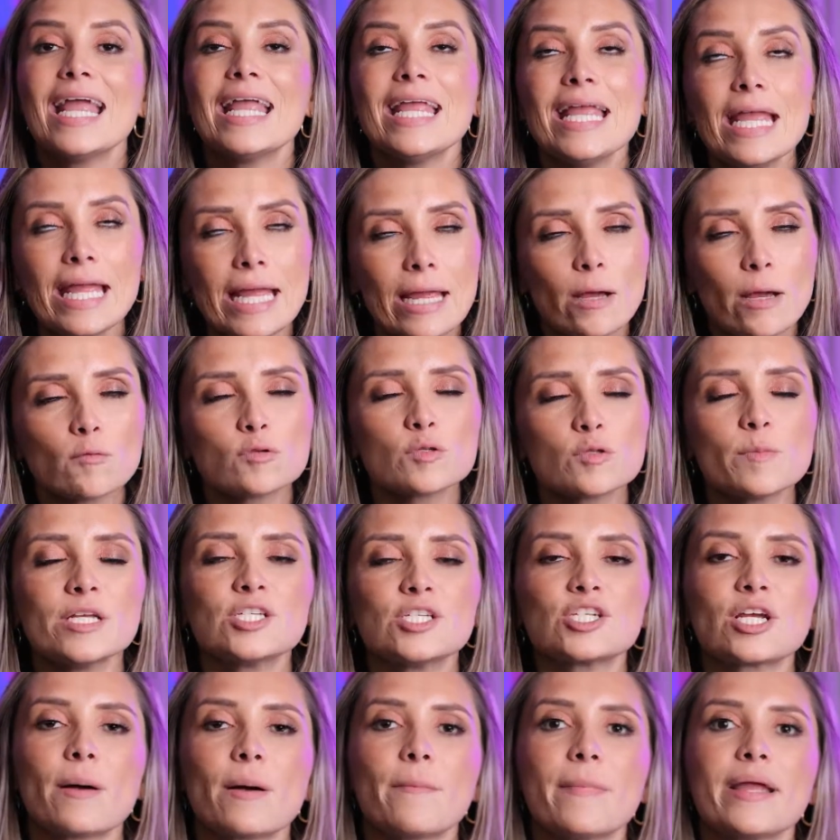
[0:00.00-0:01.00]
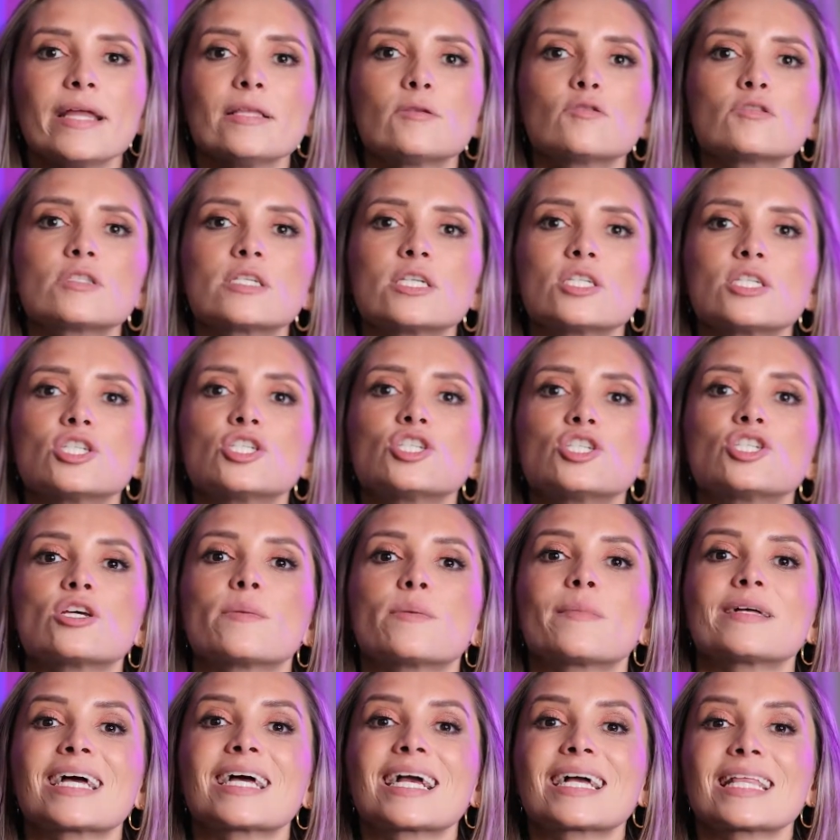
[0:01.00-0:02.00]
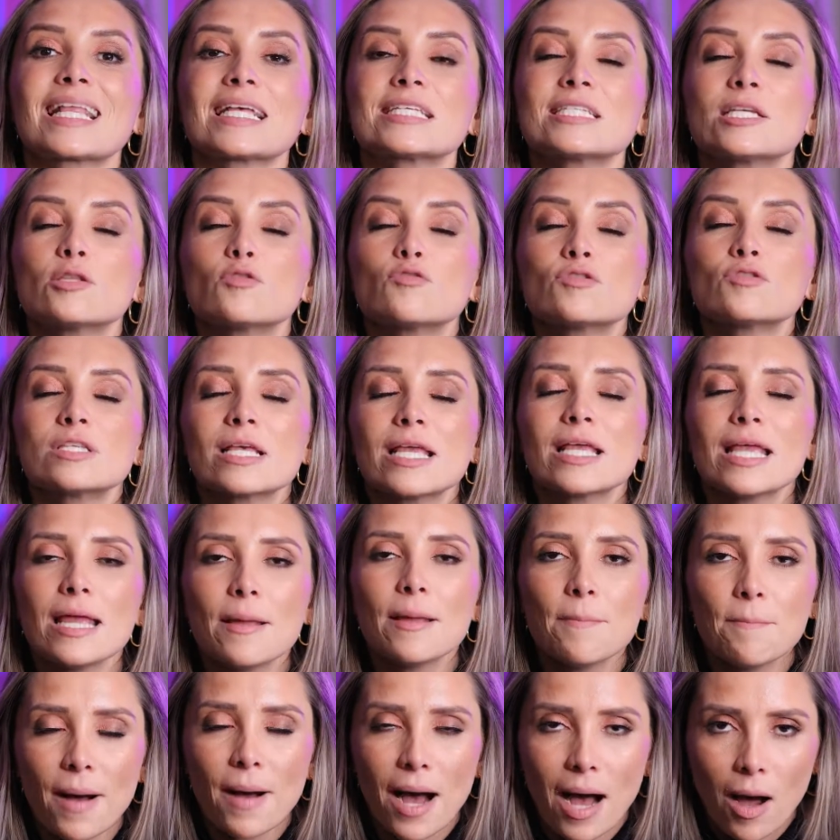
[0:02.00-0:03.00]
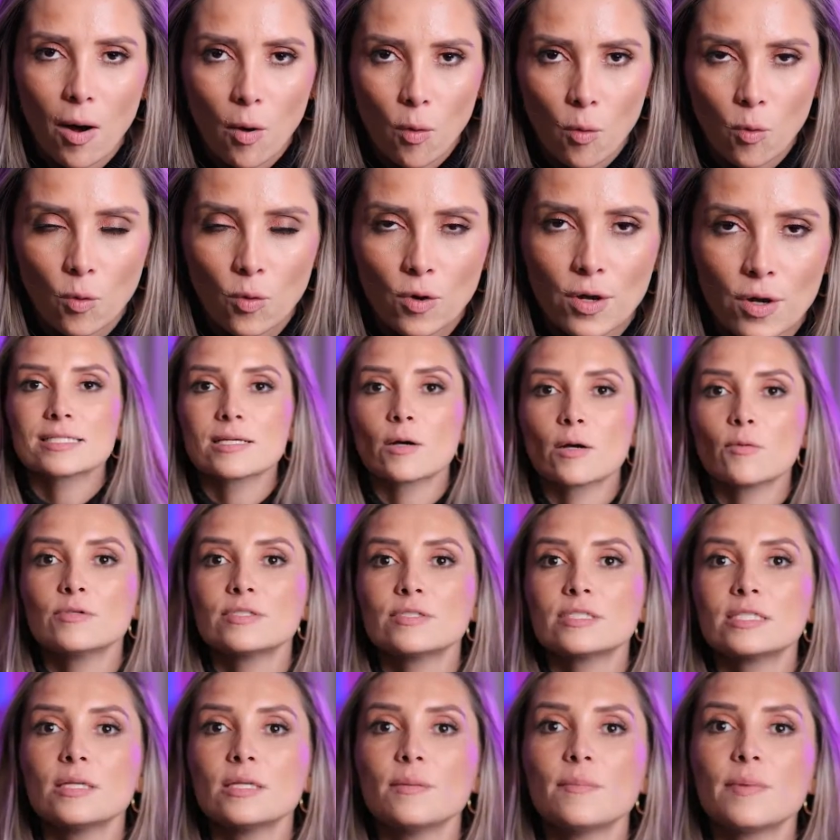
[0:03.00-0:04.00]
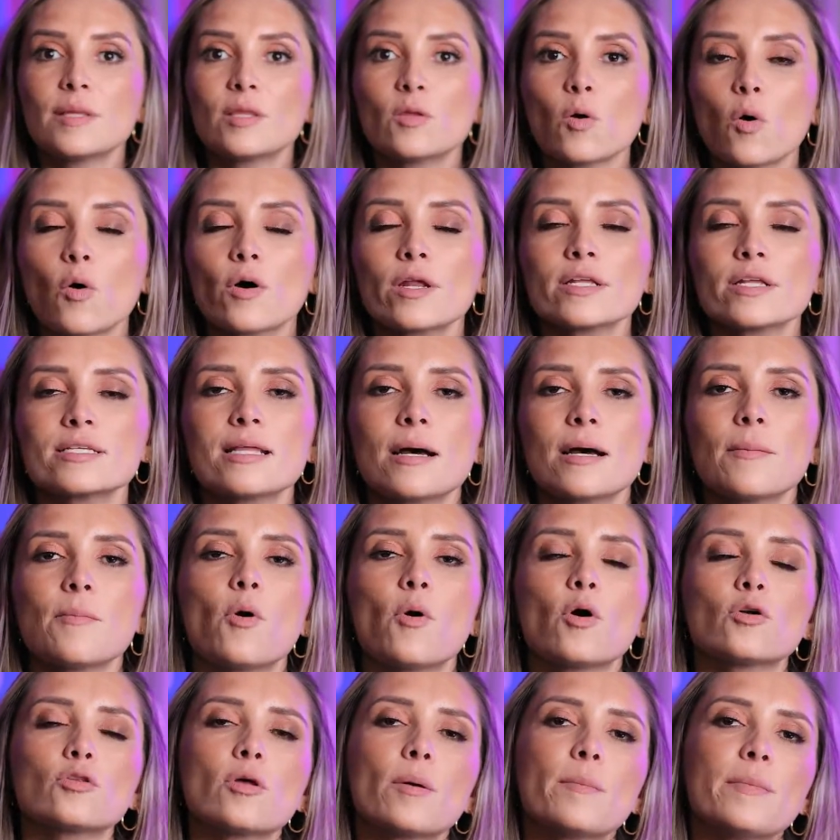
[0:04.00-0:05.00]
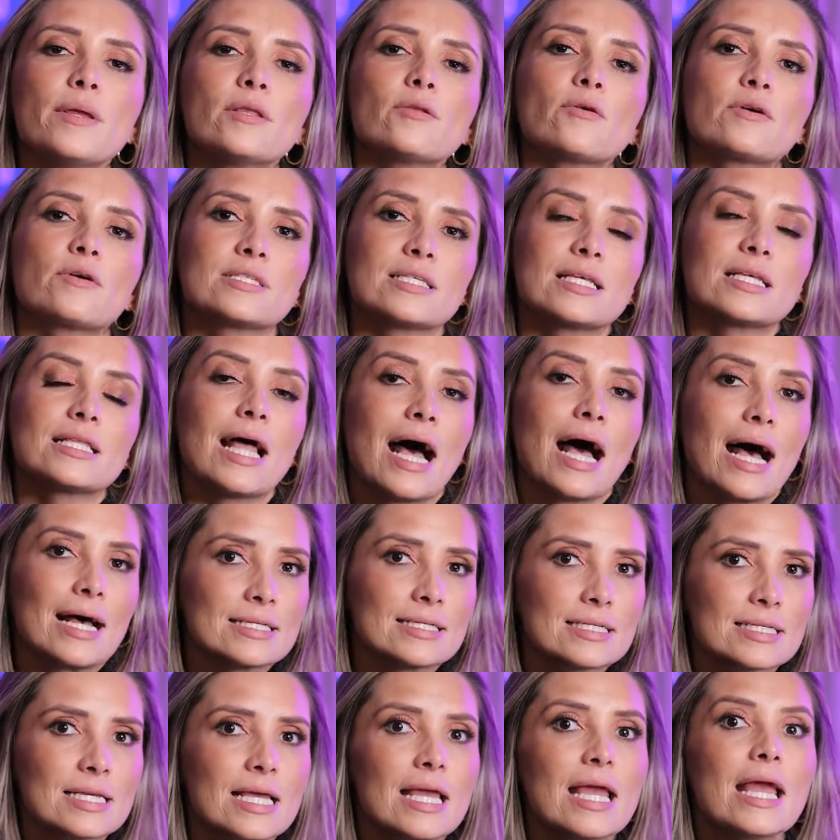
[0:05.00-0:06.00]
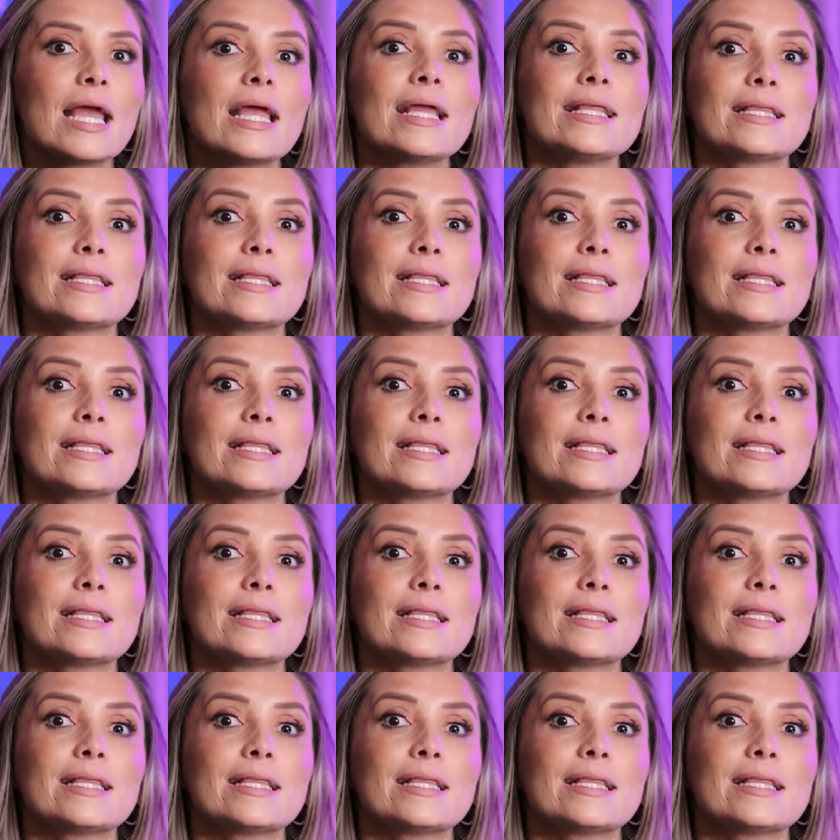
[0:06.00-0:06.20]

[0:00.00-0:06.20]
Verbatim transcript: E os medicamentos que a gente chama da classe dos IMAL, que são os inibidores da monoaminoxidase.